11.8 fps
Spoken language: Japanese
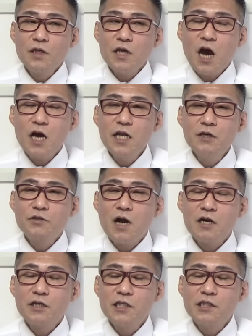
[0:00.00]
晴れる
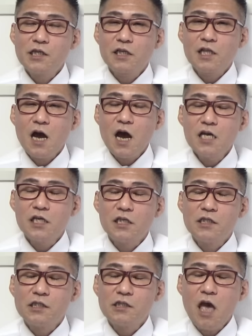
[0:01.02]
確率が高い
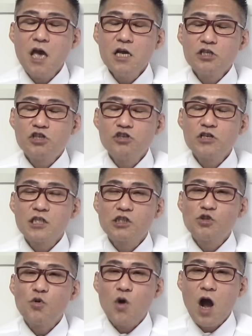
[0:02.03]
日っつって、10
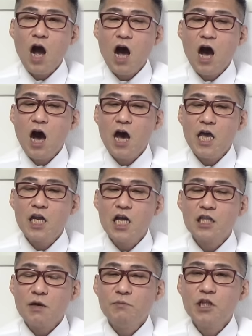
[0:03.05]
月10日、あ
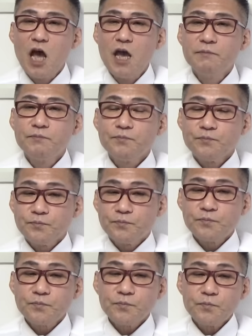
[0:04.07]
選んだみたい。
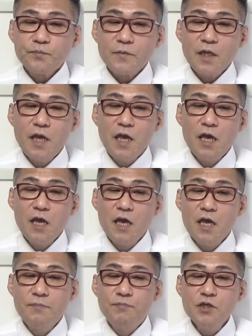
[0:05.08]

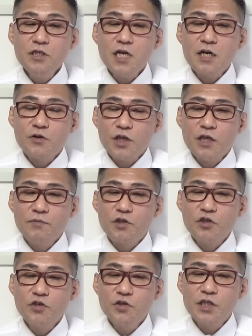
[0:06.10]
えー、文化の日、
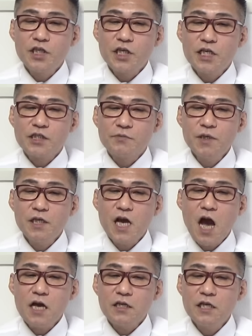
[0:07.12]
11月3
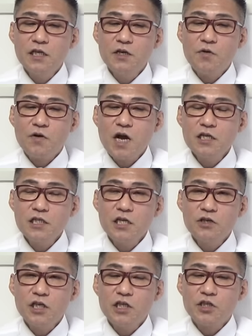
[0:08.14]
日、勤労感
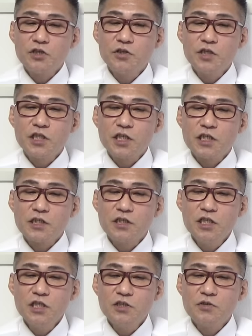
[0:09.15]
謝の日、11月
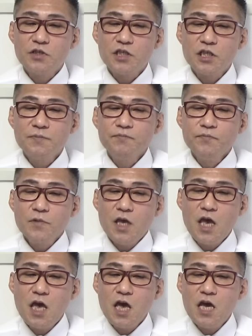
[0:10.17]
25日、
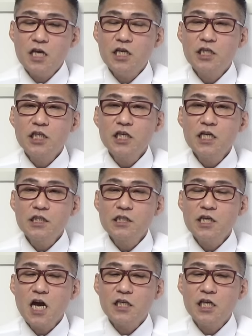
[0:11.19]
えー、1
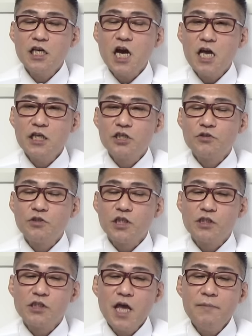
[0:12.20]
月が2回祝
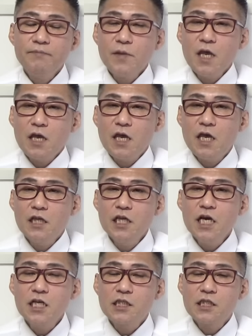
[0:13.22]
日ね、えー、2
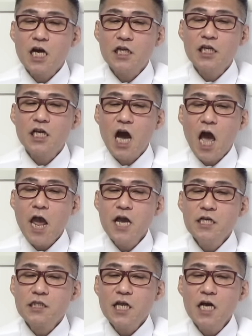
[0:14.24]
月が2回、
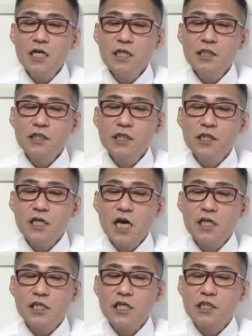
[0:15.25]
3月1
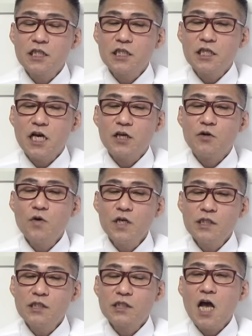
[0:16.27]
回、4月1回、5
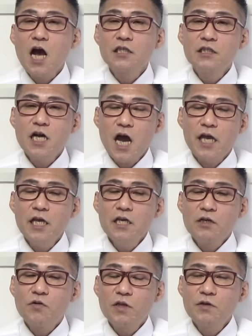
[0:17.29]
月3回、
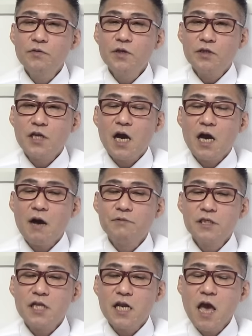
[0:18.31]
ゴールデンウィークには
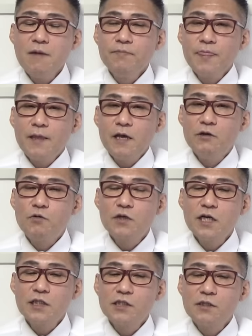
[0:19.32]
被してね、えー、
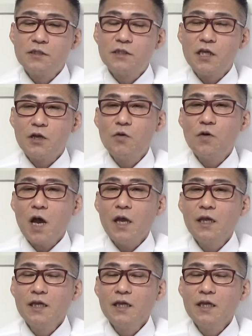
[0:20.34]
6月0回、